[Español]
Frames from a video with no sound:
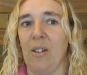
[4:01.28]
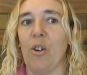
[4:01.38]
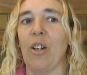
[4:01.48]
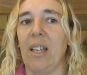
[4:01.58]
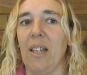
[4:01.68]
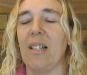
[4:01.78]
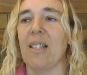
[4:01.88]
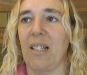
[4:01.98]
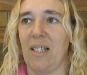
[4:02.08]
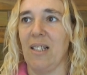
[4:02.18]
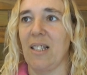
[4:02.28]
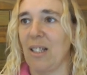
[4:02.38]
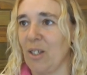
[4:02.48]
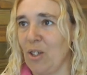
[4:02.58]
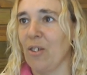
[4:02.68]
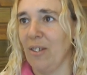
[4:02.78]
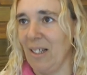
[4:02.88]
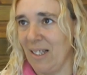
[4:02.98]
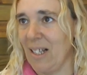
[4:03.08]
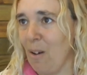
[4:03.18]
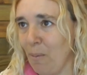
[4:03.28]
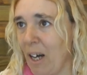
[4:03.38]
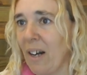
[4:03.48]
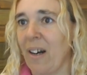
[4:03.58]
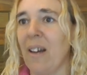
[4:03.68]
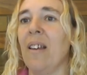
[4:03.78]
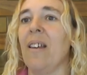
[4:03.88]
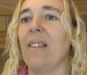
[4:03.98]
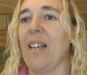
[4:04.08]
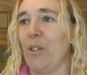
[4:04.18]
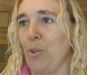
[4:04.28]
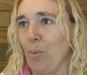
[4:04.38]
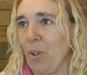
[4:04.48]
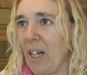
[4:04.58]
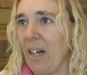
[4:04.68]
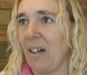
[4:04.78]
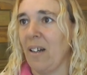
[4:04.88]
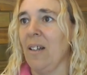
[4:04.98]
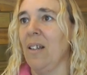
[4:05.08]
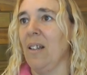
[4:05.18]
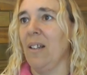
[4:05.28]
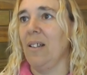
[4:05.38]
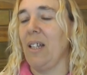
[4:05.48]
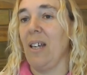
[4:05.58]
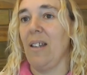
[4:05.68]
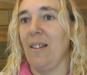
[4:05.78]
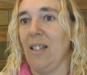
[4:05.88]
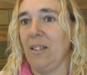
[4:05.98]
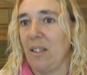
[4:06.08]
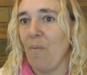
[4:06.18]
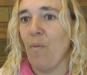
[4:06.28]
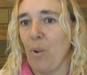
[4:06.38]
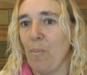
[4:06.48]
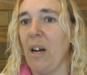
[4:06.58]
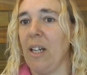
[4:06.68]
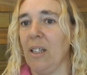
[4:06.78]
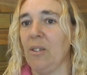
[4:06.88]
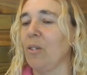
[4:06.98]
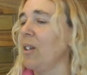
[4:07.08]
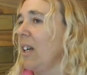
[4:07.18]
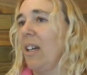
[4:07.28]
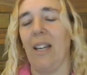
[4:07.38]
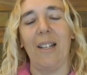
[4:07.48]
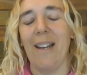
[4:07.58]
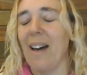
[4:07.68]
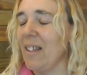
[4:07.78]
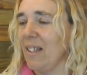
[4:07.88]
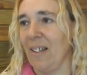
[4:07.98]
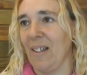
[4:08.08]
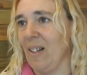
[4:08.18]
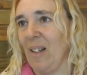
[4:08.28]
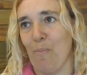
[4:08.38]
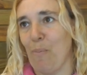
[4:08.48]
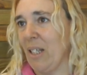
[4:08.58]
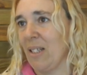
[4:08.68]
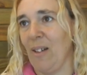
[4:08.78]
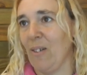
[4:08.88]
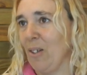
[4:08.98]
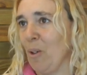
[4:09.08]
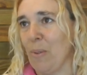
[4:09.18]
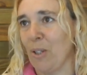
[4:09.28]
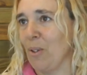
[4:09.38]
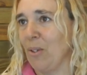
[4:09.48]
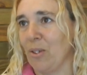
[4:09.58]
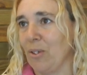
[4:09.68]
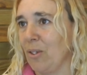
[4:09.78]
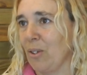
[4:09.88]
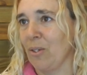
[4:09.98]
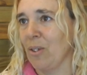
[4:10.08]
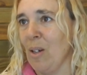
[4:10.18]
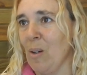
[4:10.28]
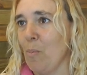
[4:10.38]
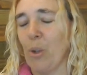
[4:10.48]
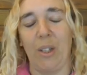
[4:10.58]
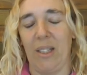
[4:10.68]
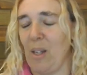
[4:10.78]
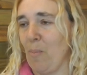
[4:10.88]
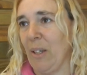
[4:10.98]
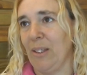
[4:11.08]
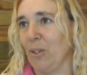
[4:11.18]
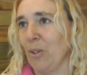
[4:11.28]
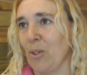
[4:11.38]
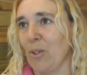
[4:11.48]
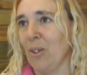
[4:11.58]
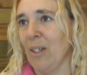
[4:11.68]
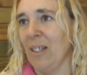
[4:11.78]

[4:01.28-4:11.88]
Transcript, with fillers: nos queda esa sensación de salvar, de ayudar, de, transformar esto, de que nadie le pase lo que nos pasó a nosotros, porque es espantoso.